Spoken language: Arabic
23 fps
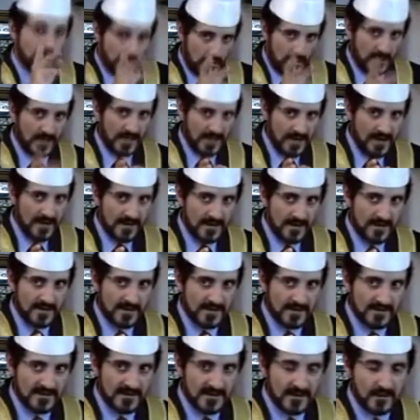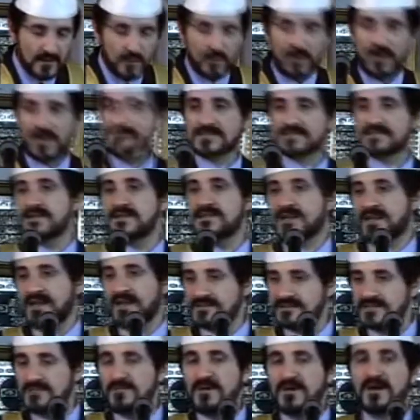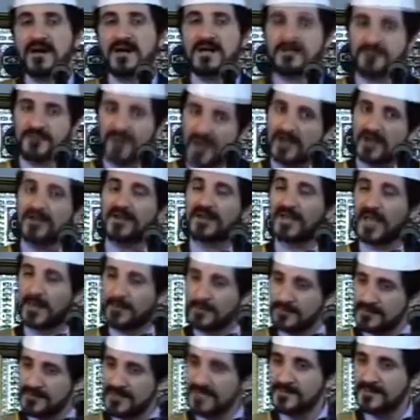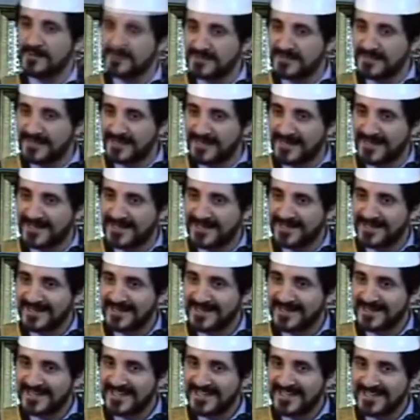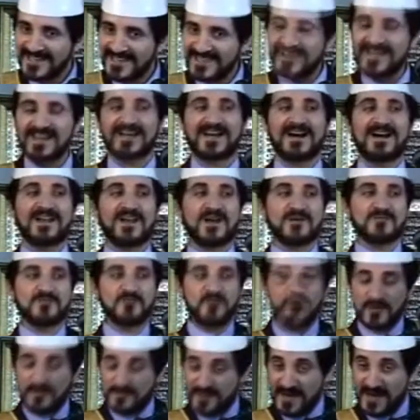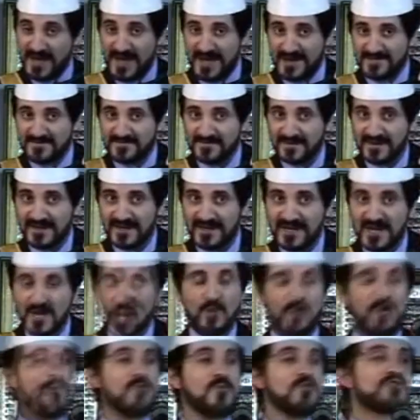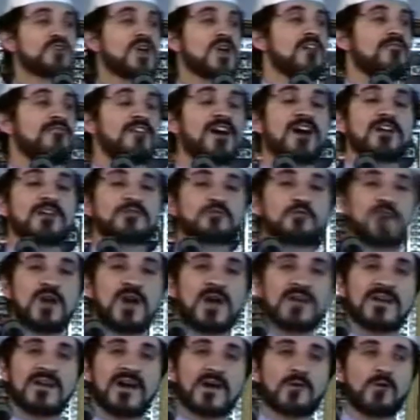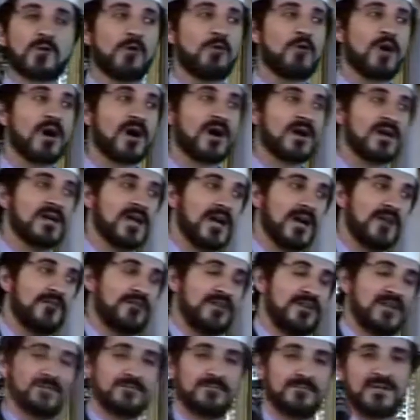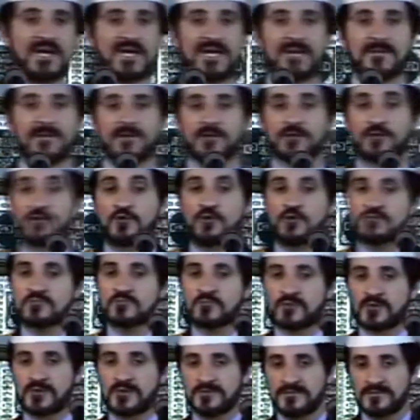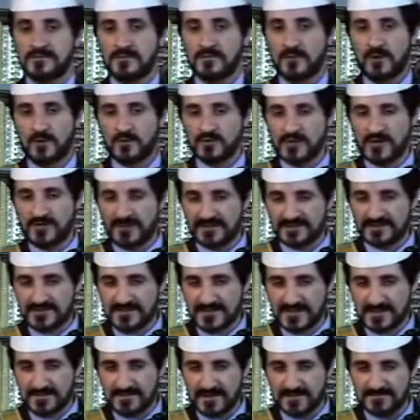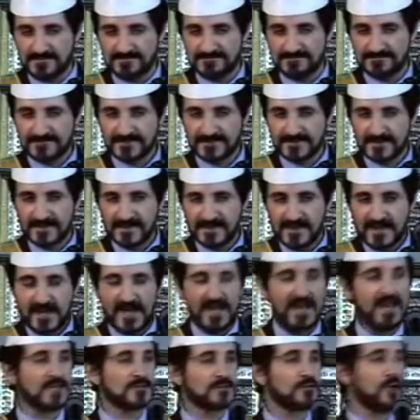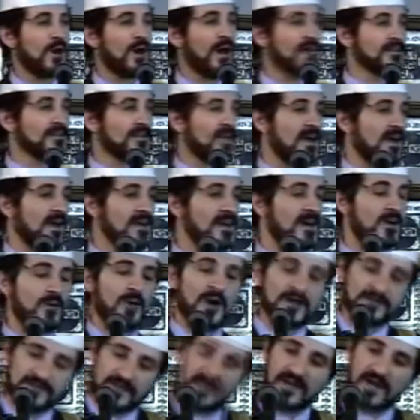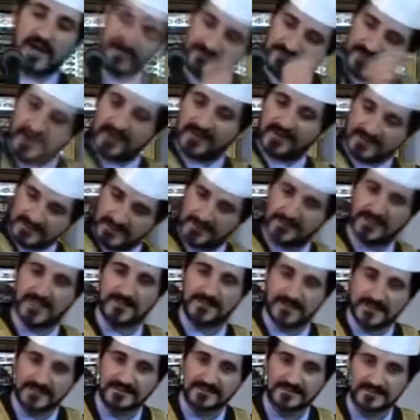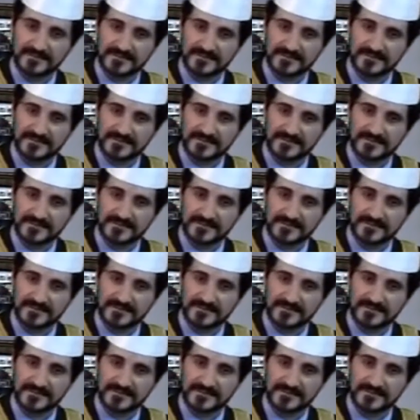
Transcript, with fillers: يقال وخاصة إذا كانت المقالة في حق الأكابر من عباد الله لذلك قال ابن حبان ومجافاة الأخيار والواقيع فيهم من علامات الحمق ومجافاة الحكمة ألا تخالط الأخيار وأن تقع في أعراضهم كمان